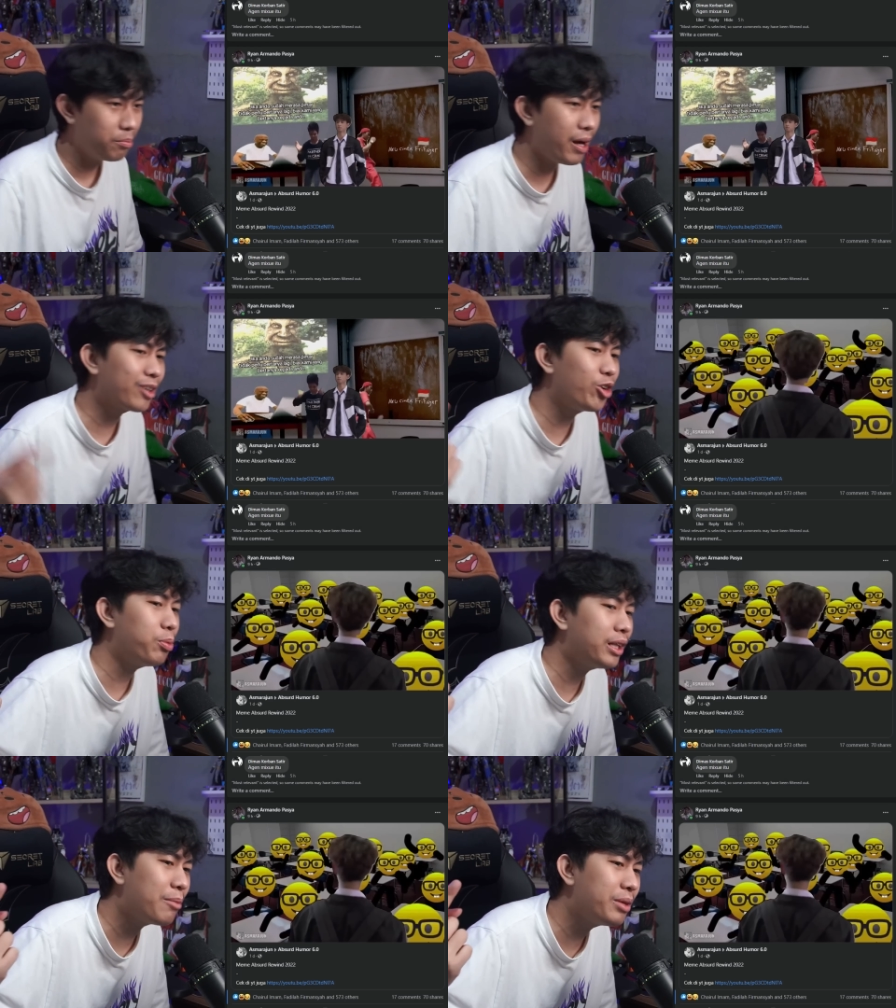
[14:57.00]
Pargoy
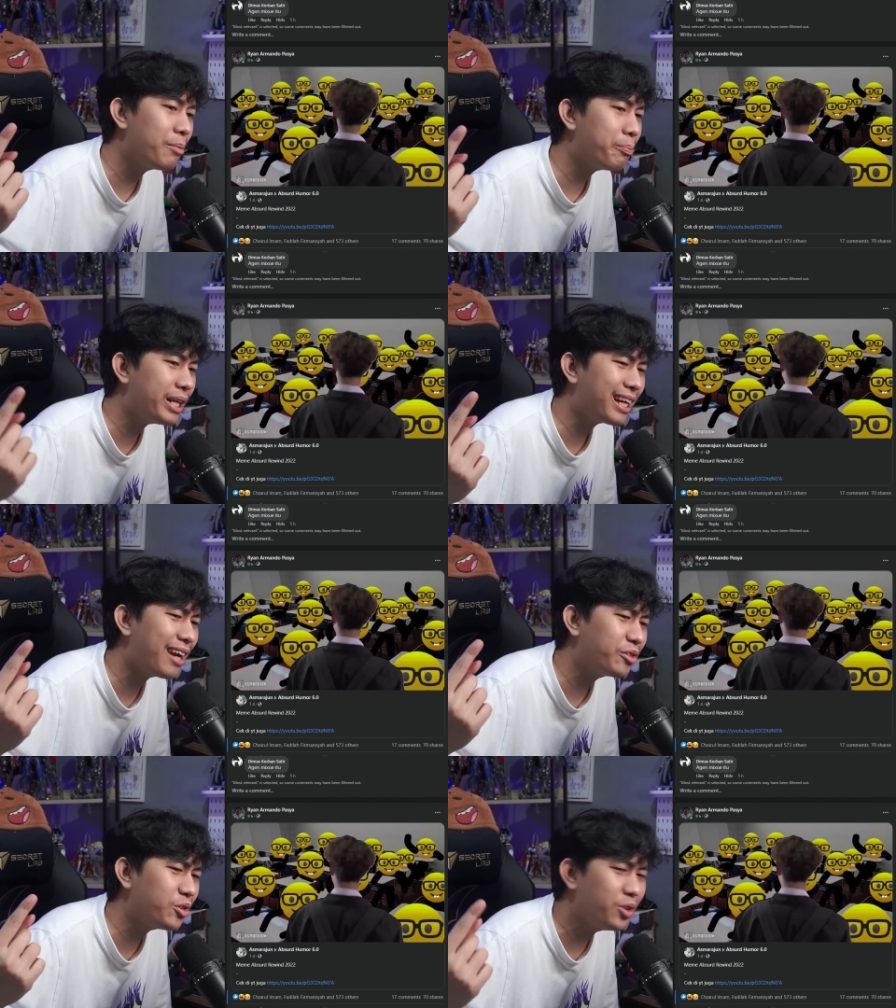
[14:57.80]
Pertamina
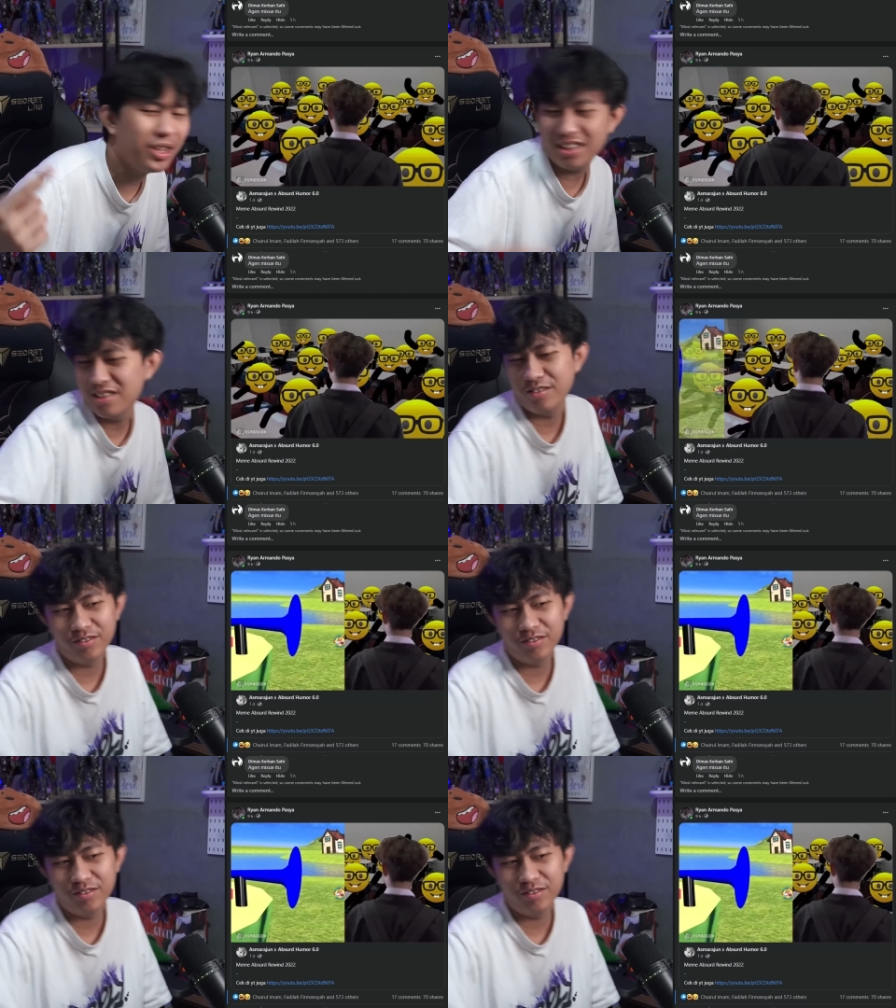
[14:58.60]
viral cuy